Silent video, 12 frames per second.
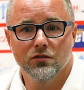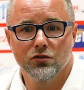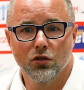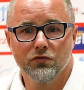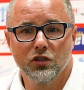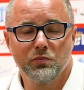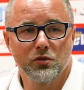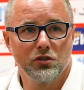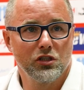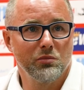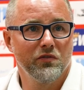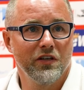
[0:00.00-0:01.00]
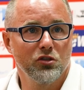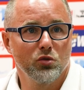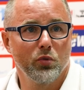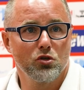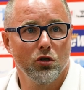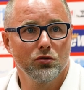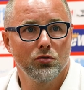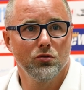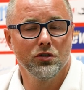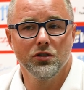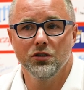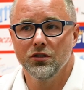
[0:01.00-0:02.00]
E, są w dyspozycji, żeby wejść od
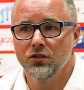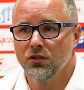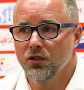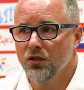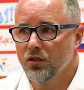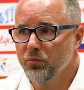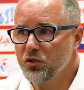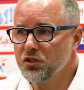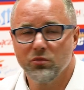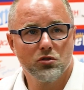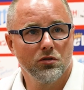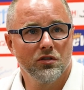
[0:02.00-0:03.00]
początku i być na,